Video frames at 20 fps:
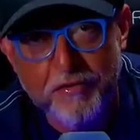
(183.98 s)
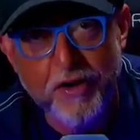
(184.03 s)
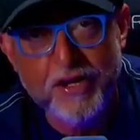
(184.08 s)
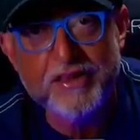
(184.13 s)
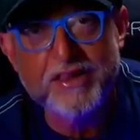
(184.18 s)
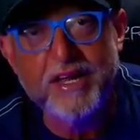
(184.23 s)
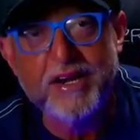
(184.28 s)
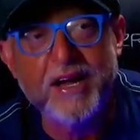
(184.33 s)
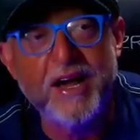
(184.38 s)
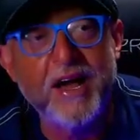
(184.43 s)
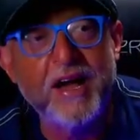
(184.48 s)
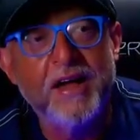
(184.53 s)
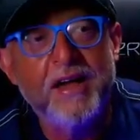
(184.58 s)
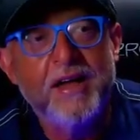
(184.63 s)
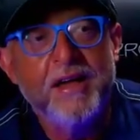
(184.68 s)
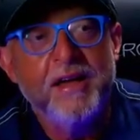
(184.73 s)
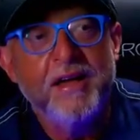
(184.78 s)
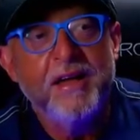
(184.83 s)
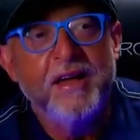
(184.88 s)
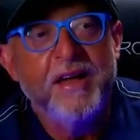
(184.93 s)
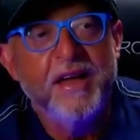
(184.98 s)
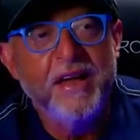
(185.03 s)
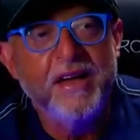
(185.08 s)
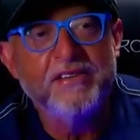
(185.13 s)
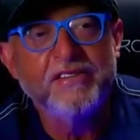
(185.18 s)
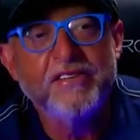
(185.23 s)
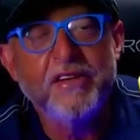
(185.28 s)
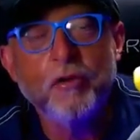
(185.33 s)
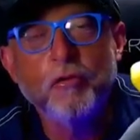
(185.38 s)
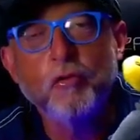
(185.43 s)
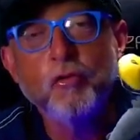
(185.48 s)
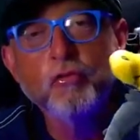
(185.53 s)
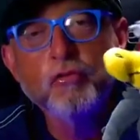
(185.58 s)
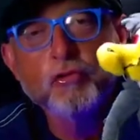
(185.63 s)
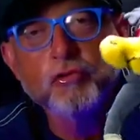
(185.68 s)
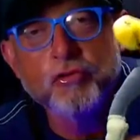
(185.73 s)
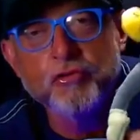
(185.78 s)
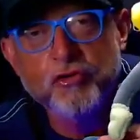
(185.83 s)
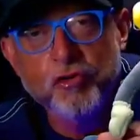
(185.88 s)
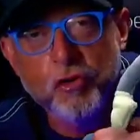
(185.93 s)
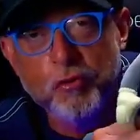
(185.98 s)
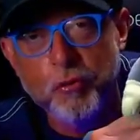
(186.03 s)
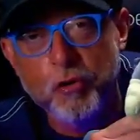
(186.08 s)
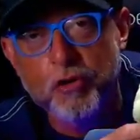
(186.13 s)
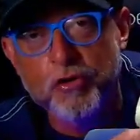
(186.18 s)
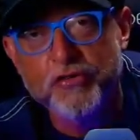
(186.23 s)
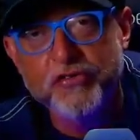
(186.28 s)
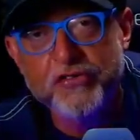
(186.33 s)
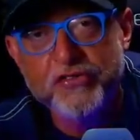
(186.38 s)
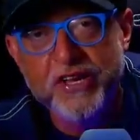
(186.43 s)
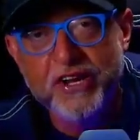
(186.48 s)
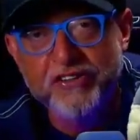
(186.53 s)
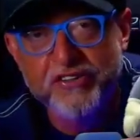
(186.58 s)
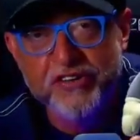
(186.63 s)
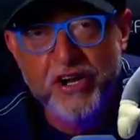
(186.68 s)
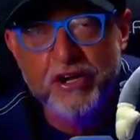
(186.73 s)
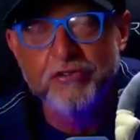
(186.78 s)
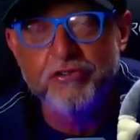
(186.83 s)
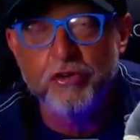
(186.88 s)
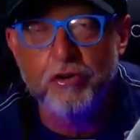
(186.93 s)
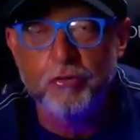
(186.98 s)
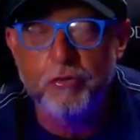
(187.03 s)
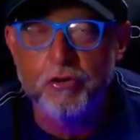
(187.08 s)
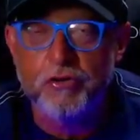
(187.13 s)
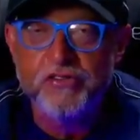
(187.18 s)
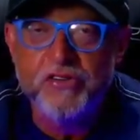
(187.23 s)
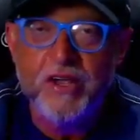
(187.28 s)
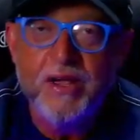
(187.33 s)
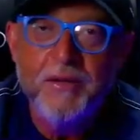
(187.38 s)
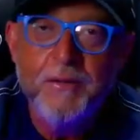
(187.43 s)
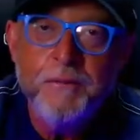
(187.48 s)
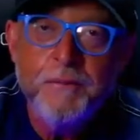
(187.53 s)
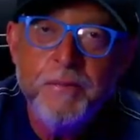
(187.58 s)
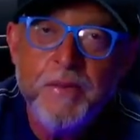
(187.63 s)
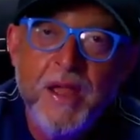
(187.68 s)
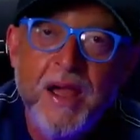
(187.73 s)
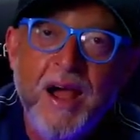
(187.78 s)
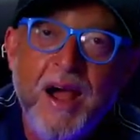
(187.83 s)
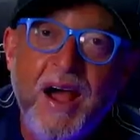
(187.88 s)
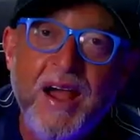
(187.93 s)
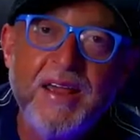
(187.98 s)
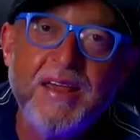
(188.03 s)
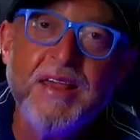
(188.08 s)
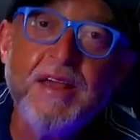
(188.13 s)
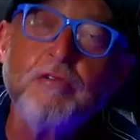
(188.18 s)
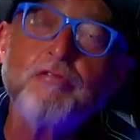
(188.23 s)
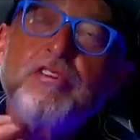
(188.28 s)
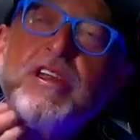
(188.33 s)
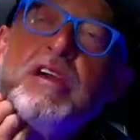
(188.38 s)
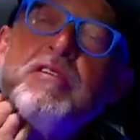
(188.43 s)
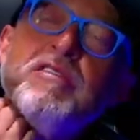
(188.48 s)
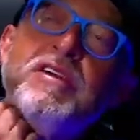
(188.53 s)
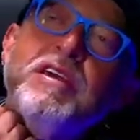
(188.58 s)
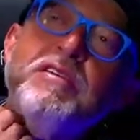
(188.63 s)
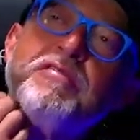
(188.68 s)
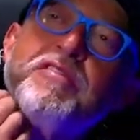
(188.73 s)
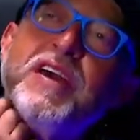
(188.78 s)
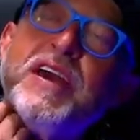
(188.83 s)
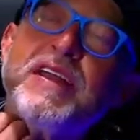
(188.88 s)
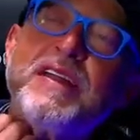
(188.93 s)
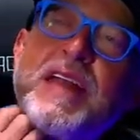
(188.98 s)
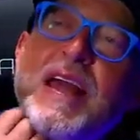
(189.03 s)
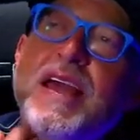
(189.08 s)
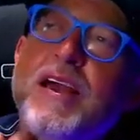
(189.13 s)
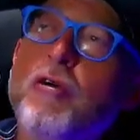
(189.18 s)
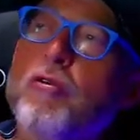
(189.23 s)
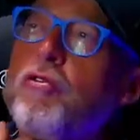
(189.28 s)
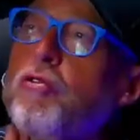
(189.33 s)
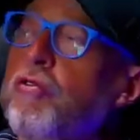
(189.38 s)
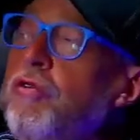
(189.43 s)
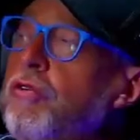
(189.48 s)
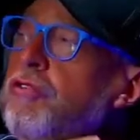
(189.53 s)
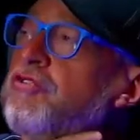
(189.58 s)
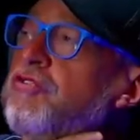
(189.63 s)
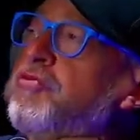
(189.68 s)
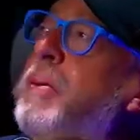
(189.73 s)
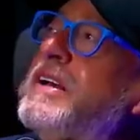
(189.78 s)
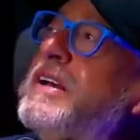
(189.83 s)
vota lá. Esse é um dos urubus, tá cheio de urubus. Aí eu tenho que ver que tem alguns